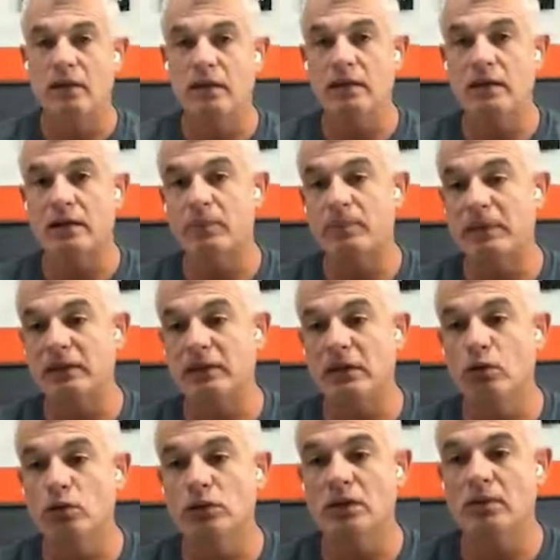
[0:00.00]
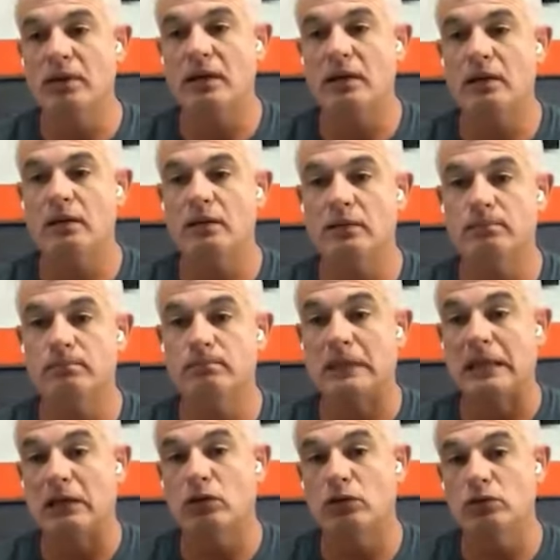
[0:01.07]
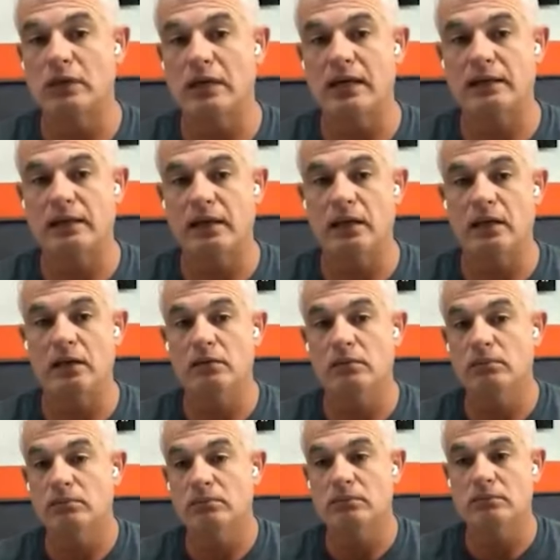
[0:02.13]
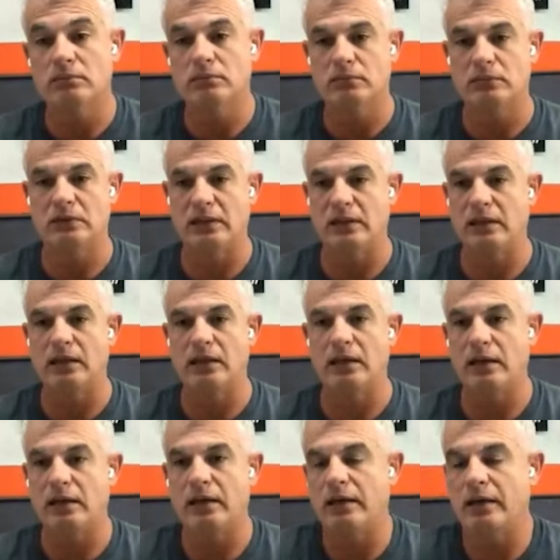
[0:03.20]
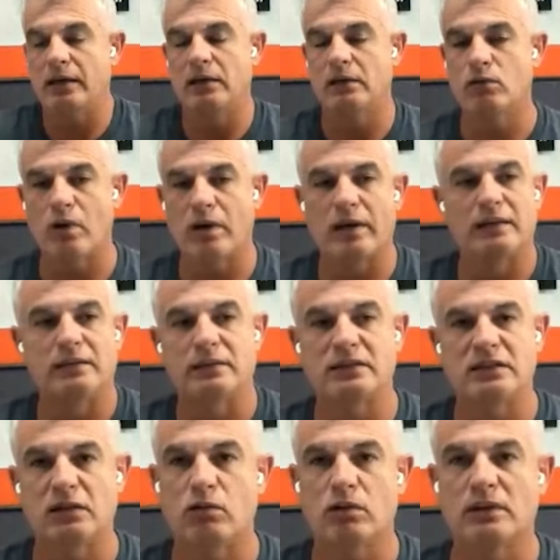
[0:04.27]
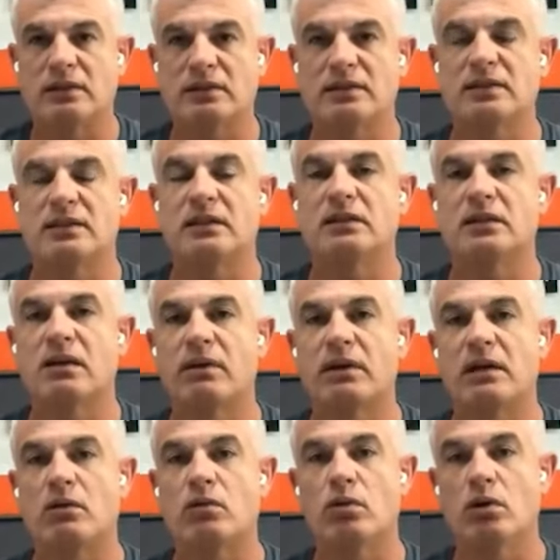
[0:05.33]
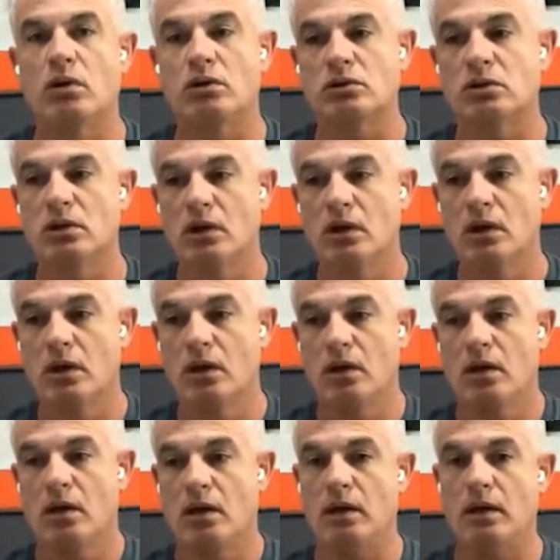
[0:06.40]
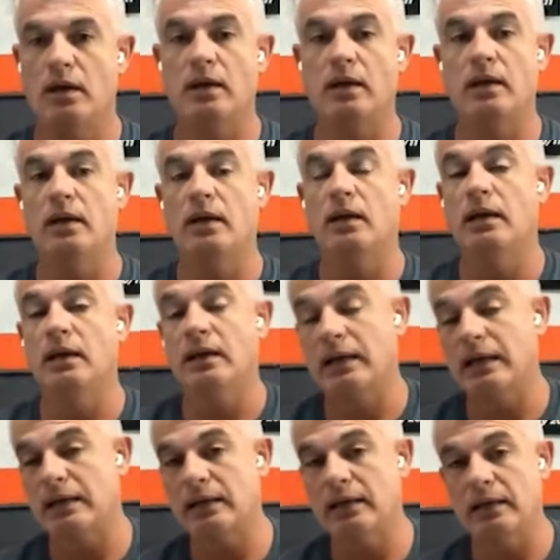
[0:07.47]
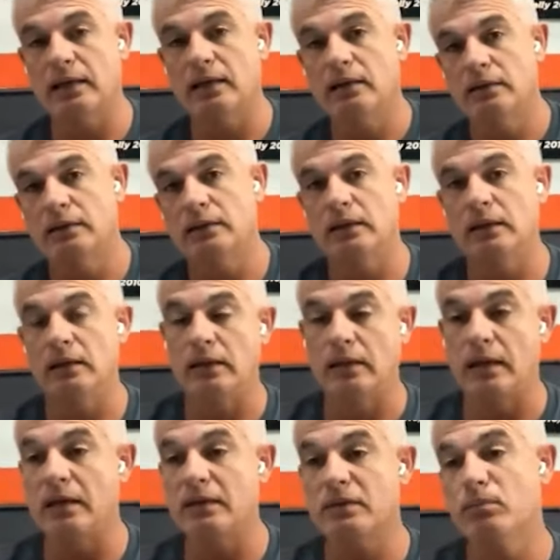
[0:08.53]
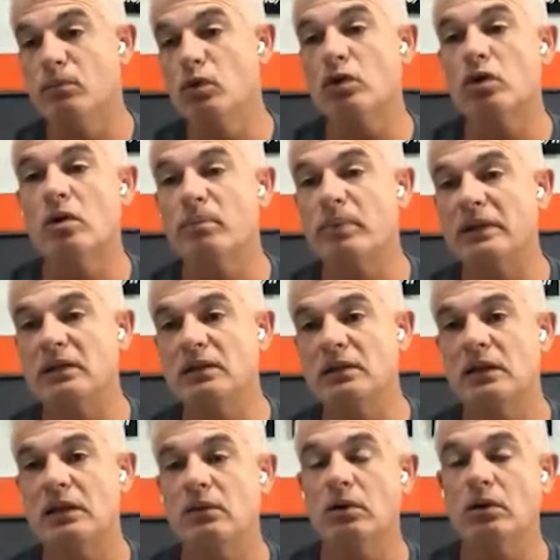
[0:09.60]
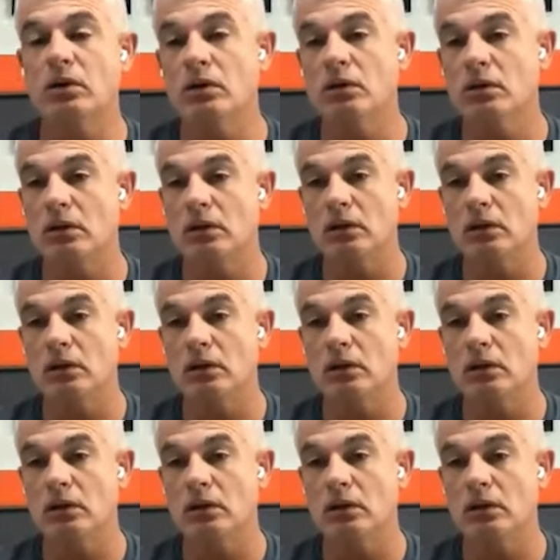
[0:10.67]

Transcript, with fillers: Y de repente el UTV te encontrás que tiene 40, 50, 60 vehículos eh, en carrera y es muy competitivo